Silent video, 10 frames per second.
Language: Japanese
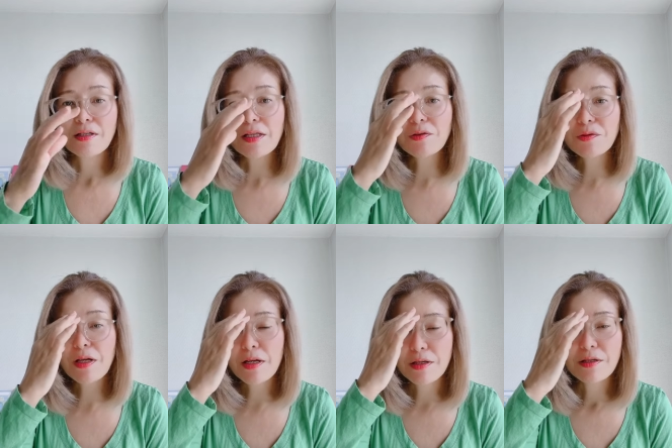なの
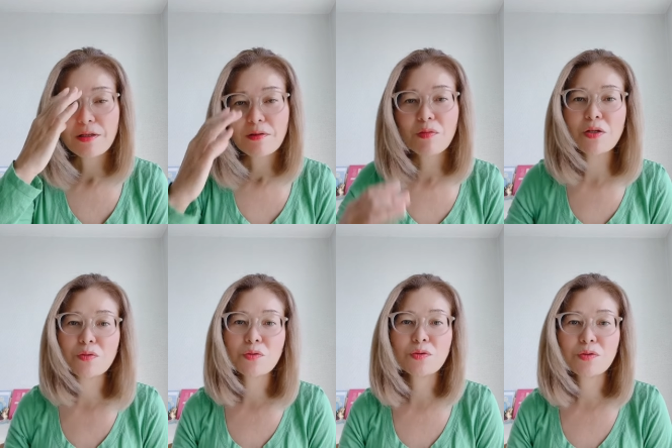でまあ
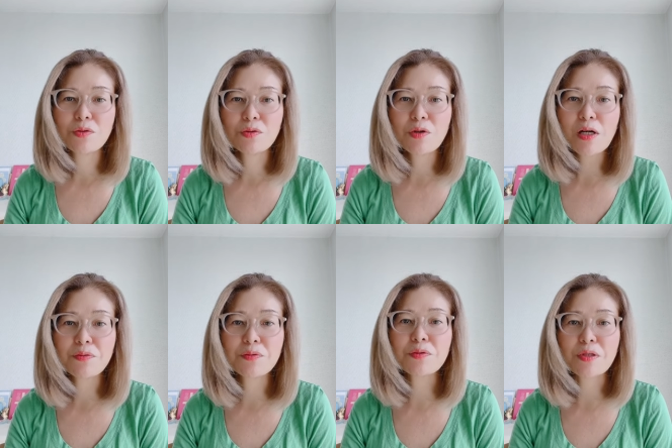そういうのが
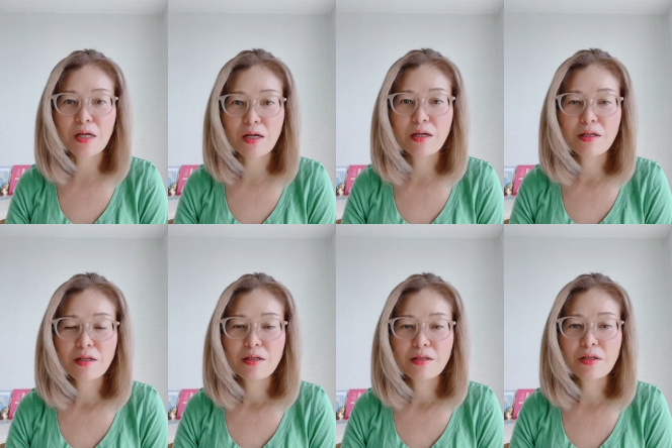フータ
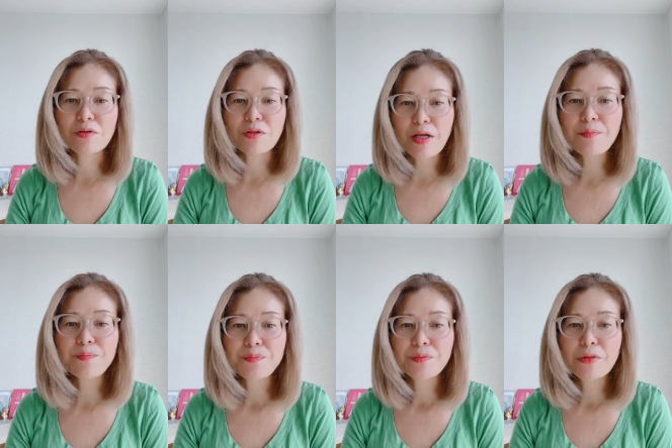ですね
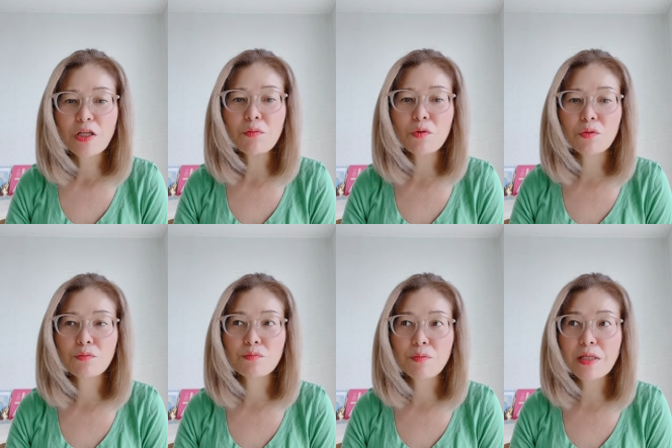でも
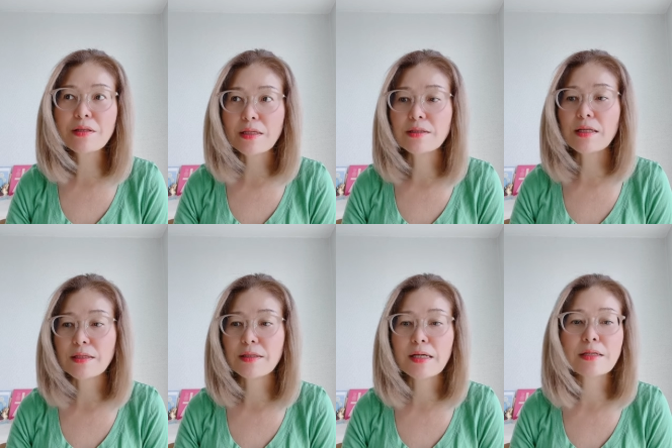めったにないっ
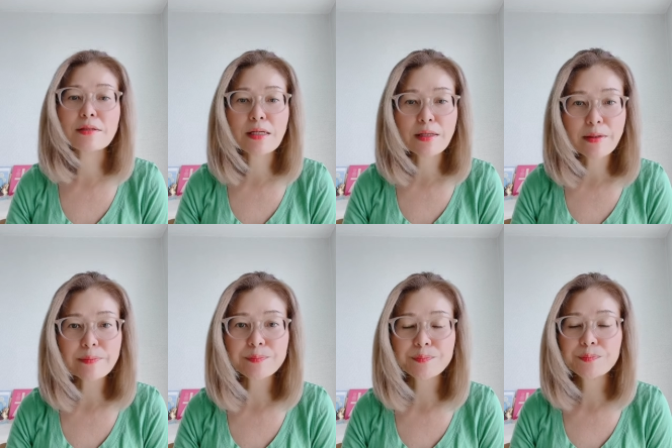て感じかな
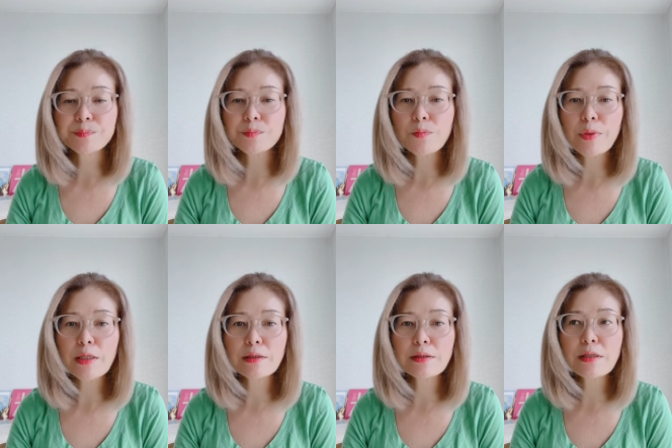
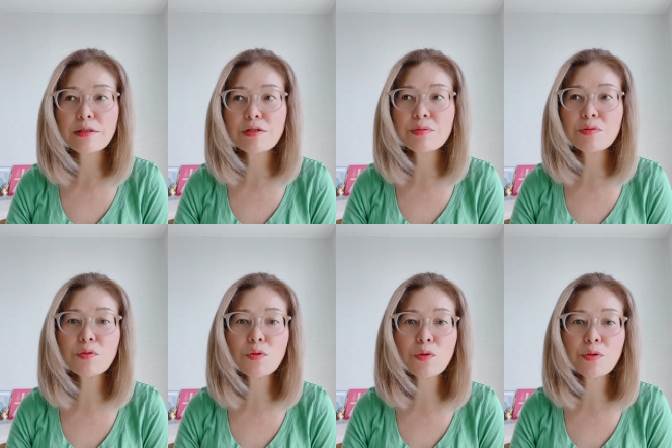だから自分
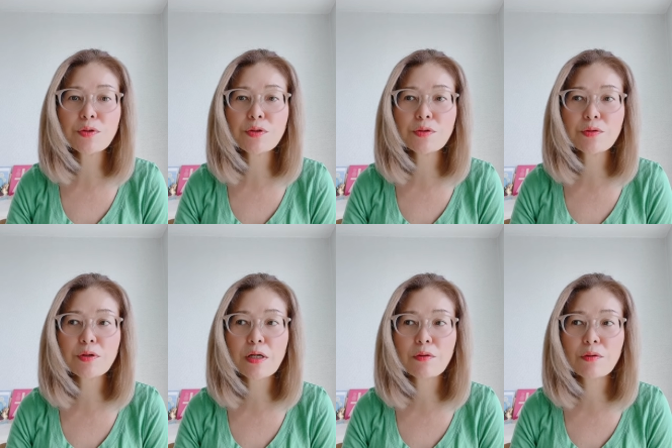の要求と
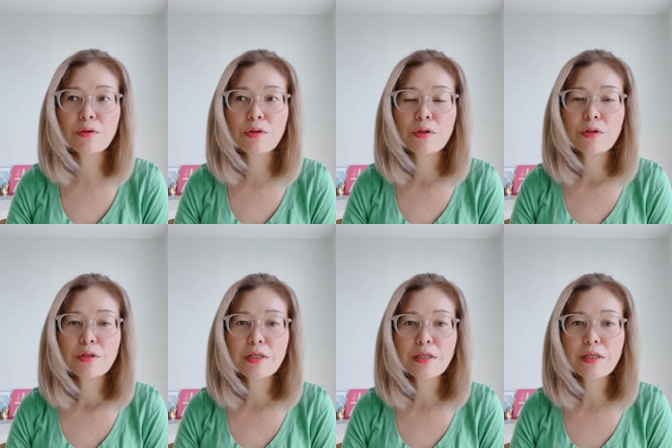かを
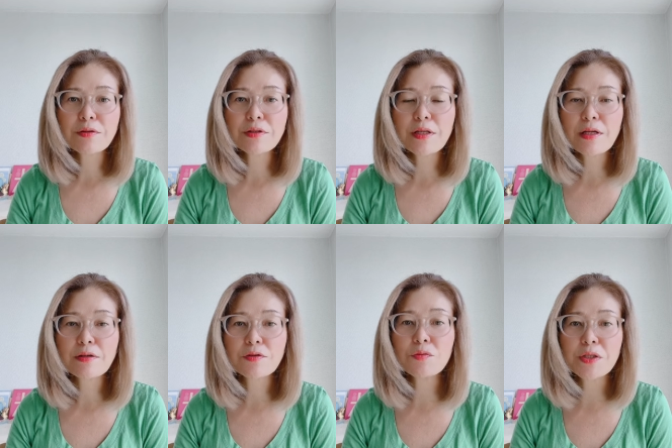言いたくて「
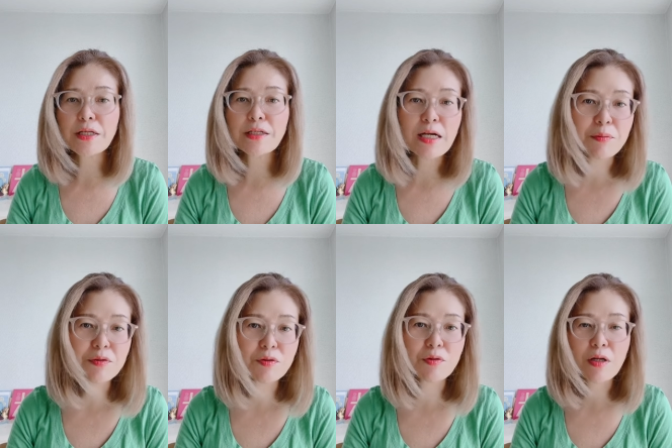く」みたいに
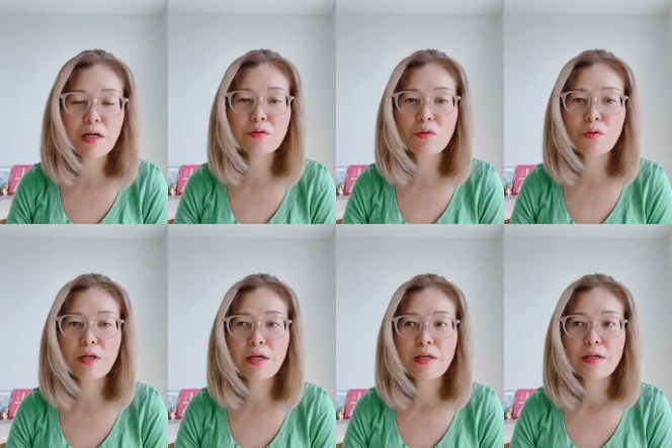ガブッとかあとこ
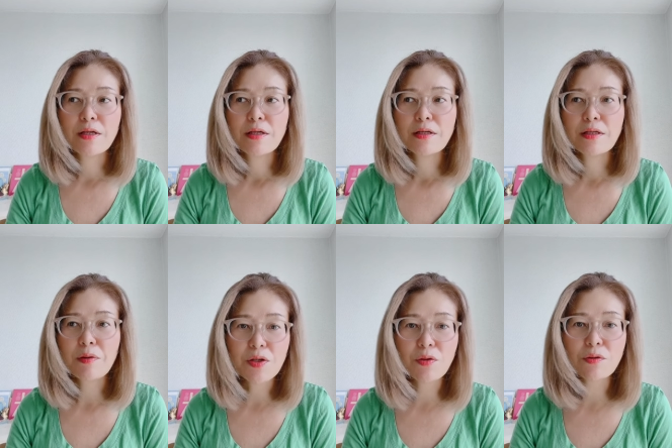れや
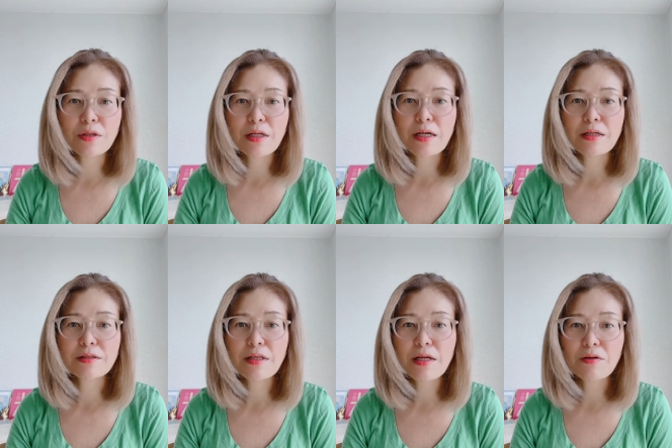めろって感
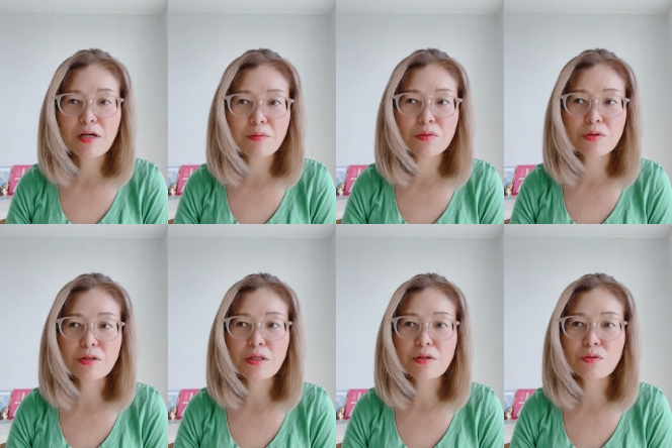じでガブっ
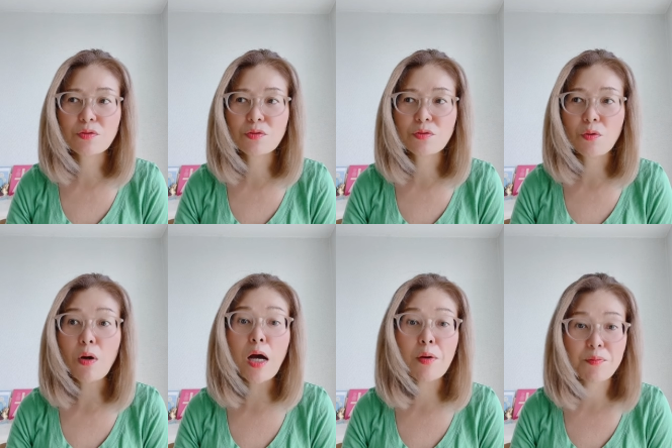てするの
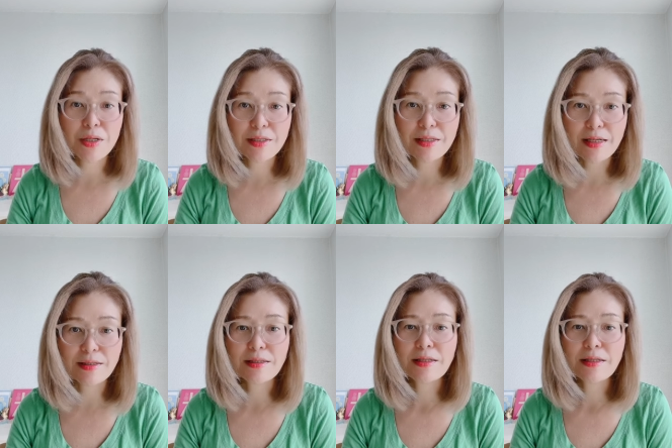はあんまりない